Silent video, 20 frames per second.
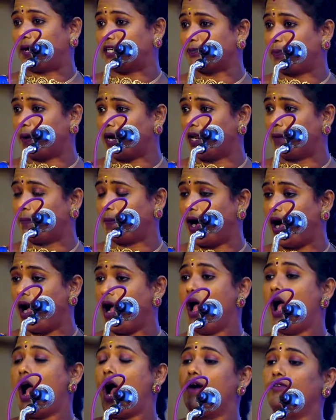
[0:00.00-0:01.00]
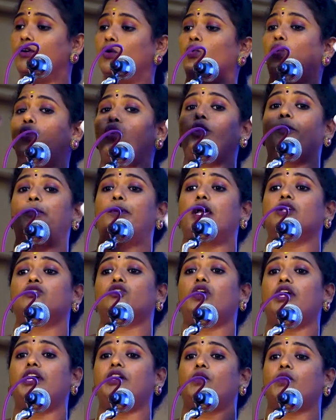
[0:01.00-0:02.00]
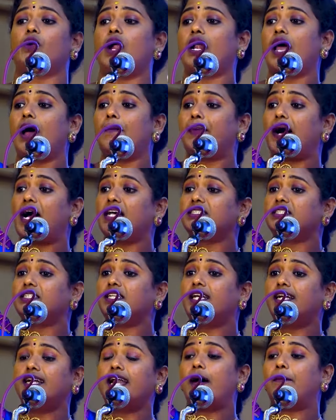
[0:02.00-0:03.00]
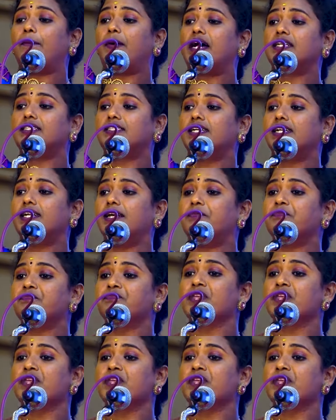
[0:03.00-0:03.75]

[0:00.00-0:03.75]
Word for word: பாஸ் பண்ணியிருப்பான் அவன் ஊரு புறா சொல்லிட்டு வருவான் நான் பாஸ் நான் பாசுன்னு